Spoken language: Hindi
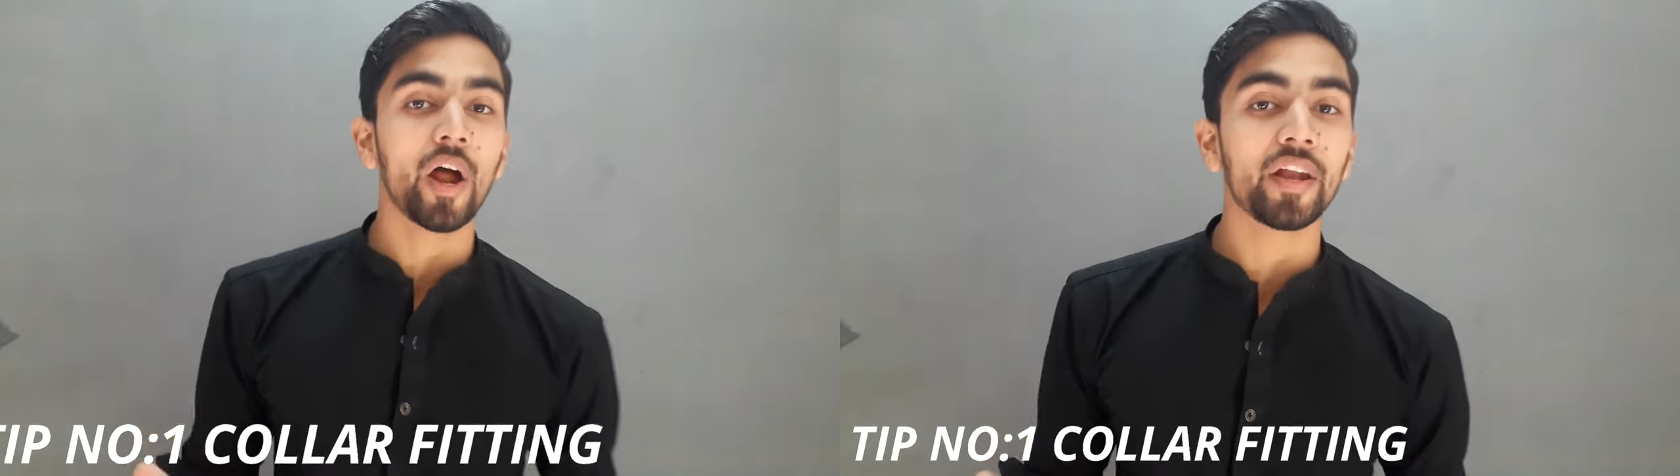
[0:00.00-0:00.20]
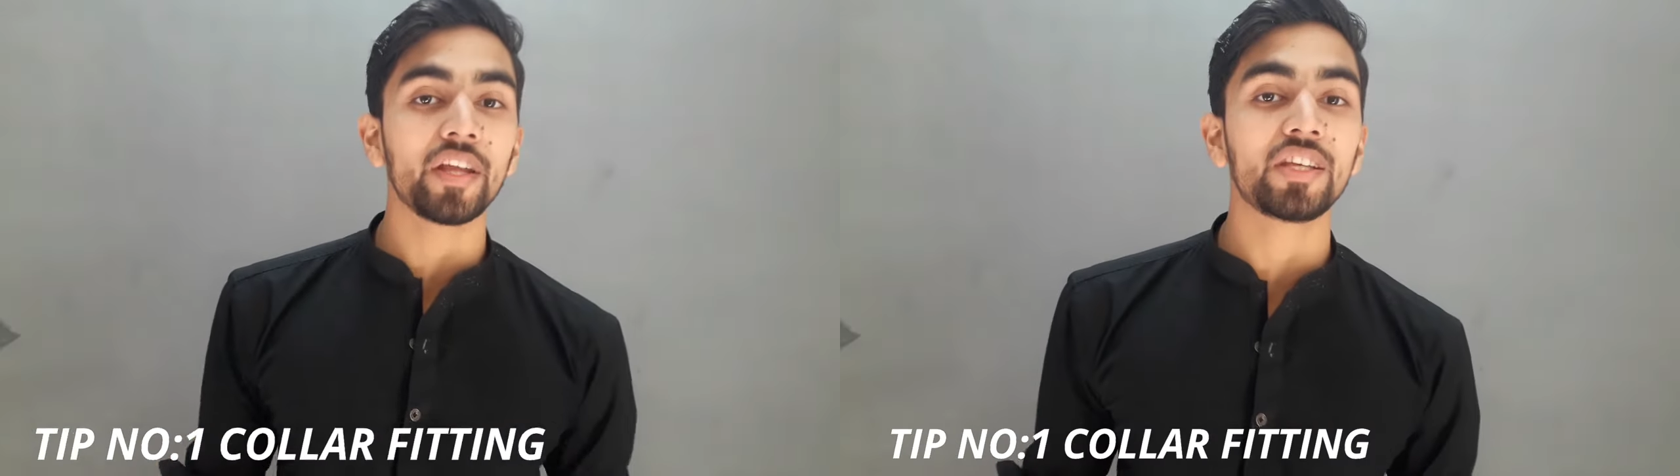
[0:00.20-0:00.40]

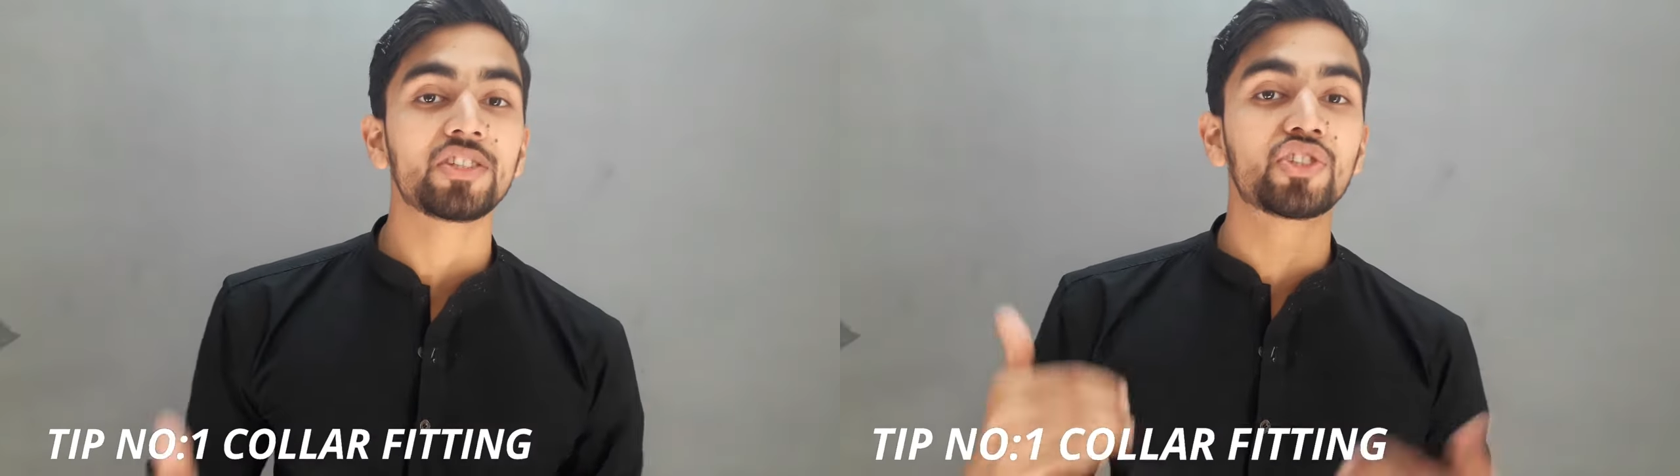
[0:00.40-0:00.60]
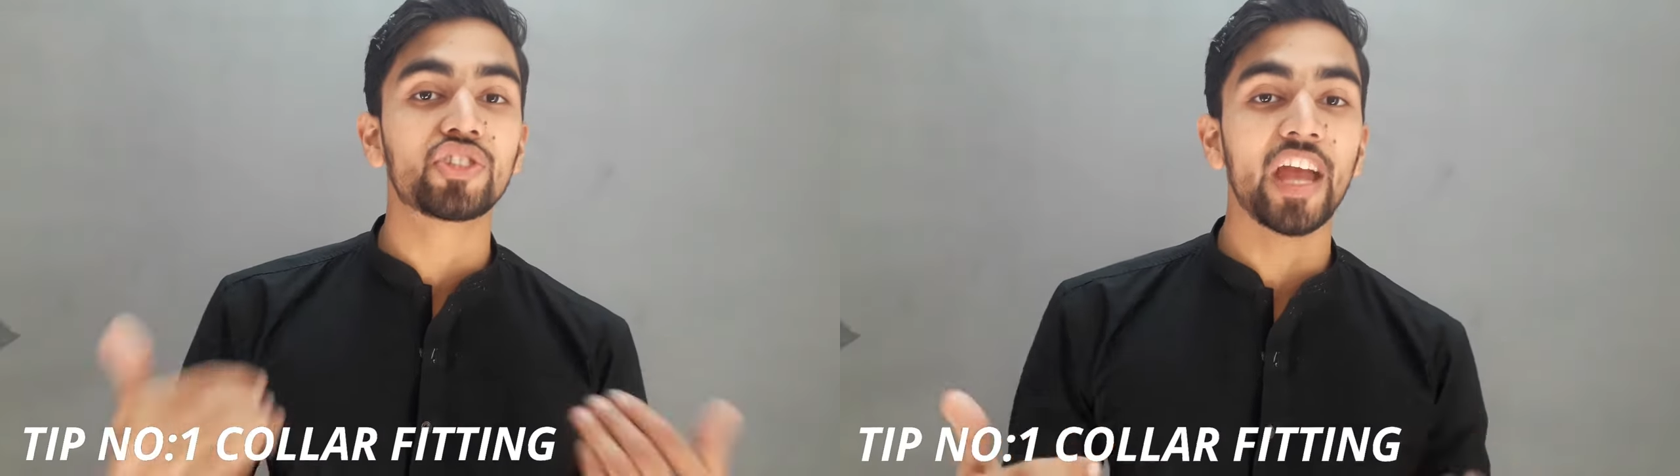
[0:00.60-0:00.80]
वन
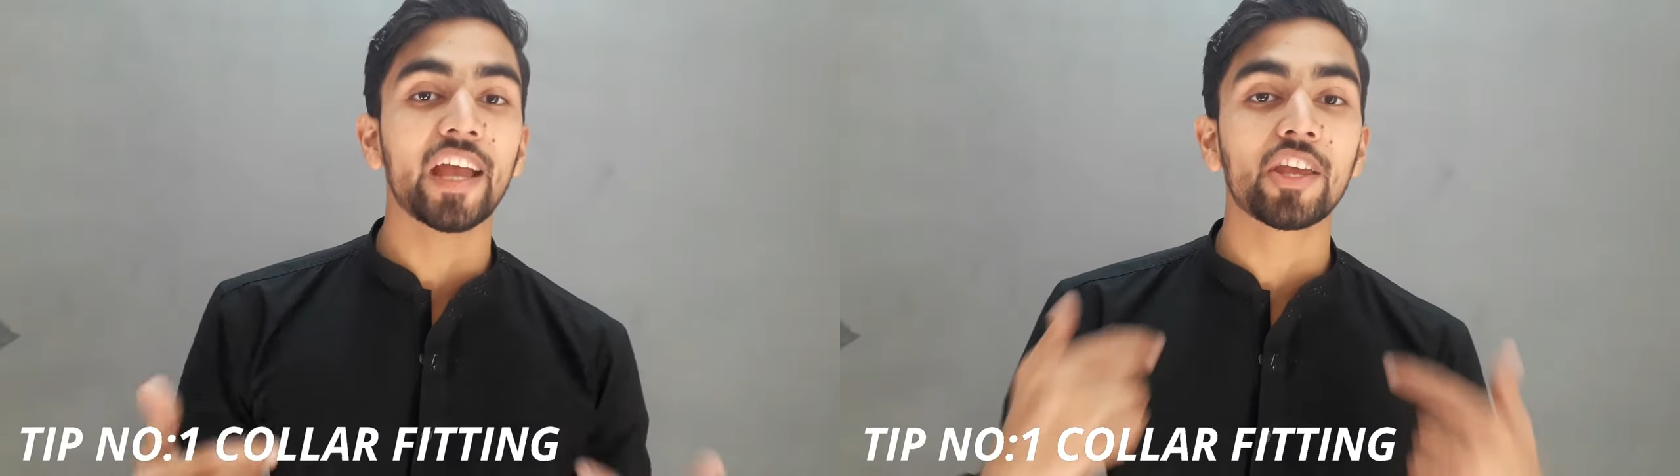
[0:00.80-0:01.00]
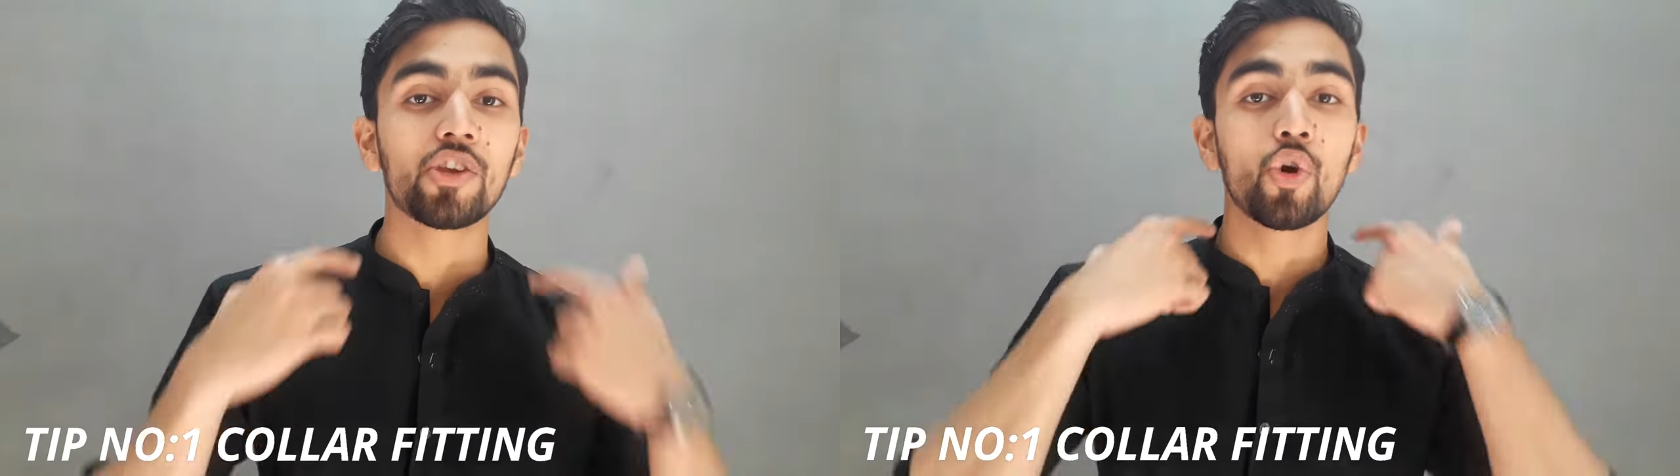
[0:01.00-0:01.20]
इज
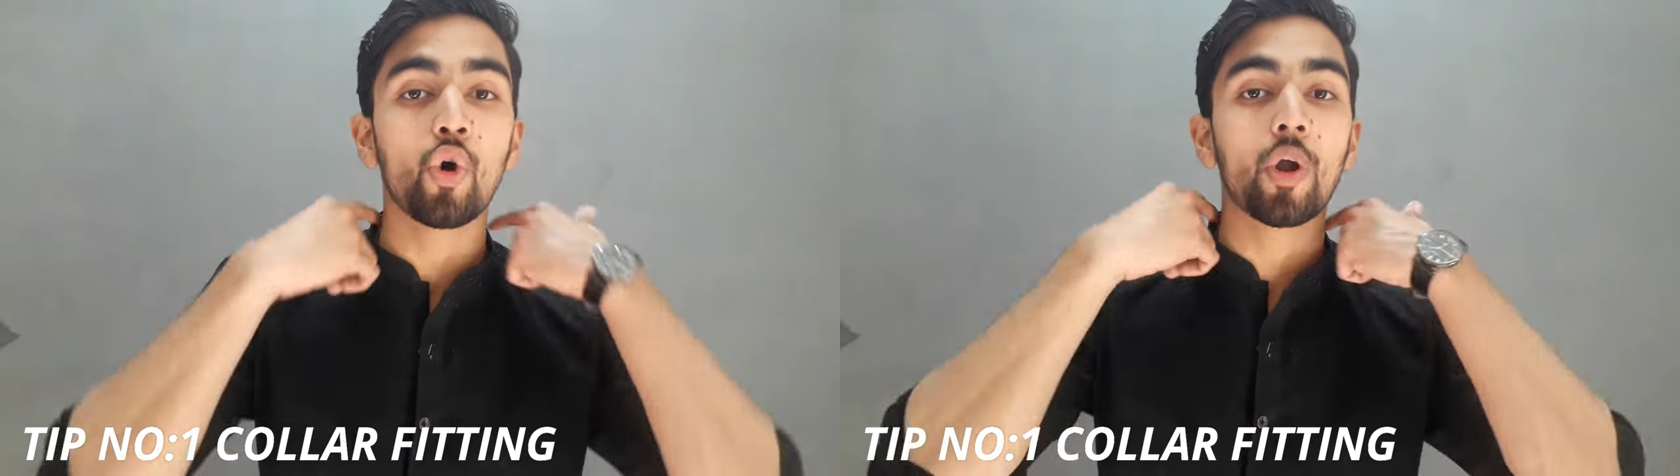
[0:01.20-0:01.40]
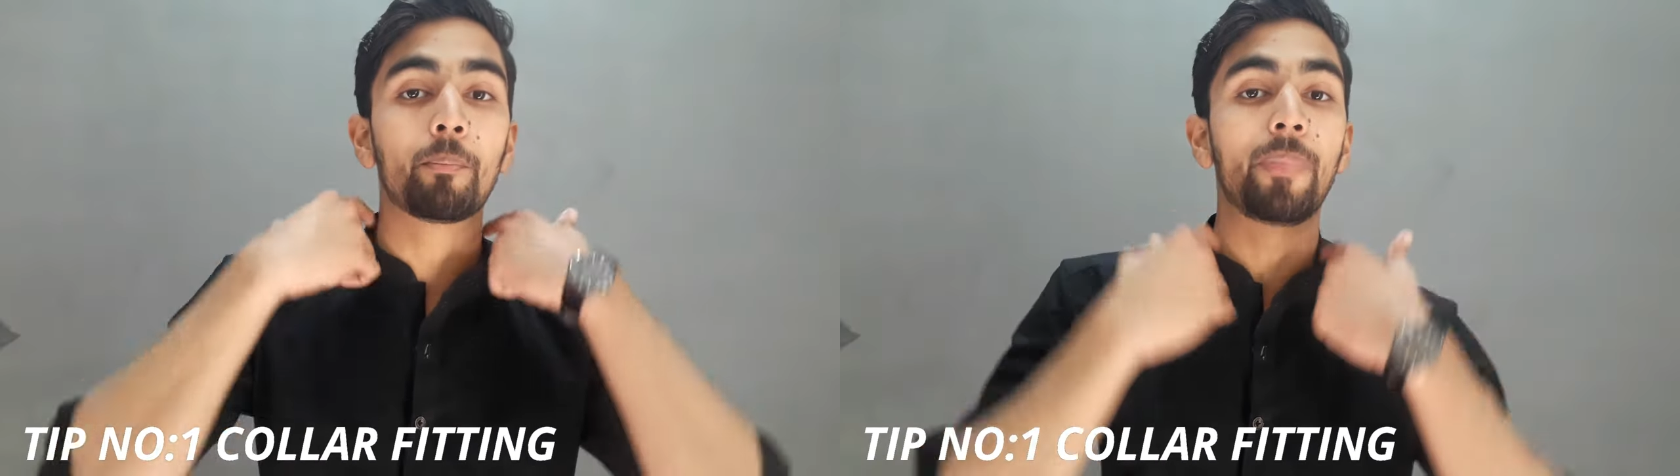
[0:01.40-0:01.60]
चेक
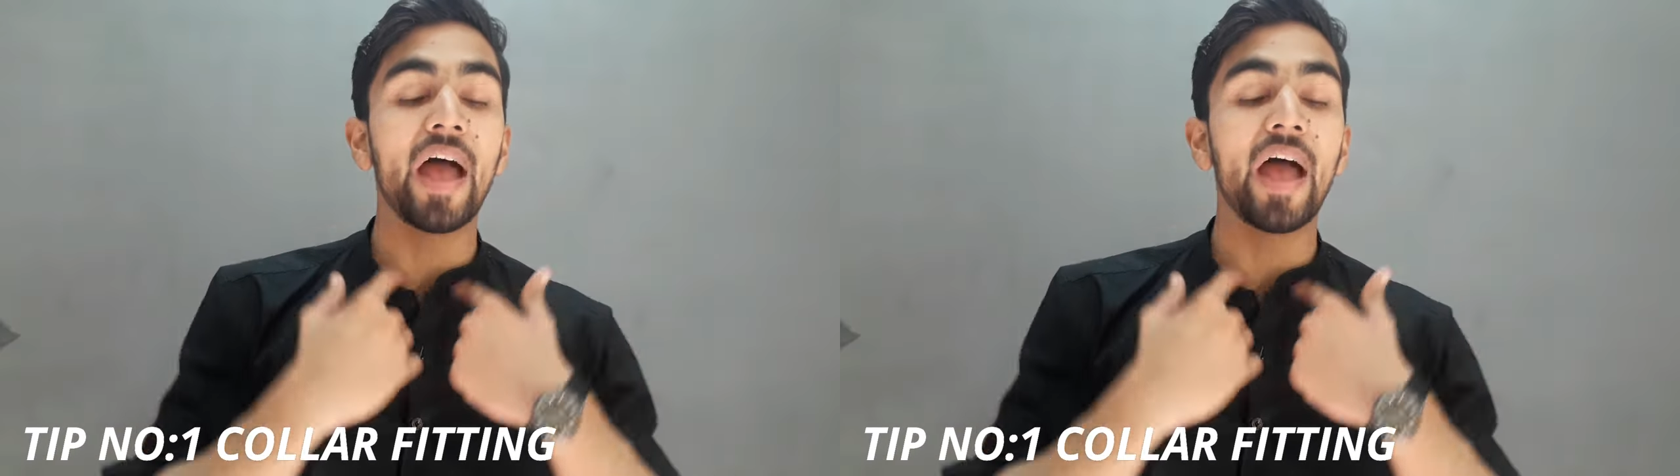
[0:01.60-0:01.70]
योर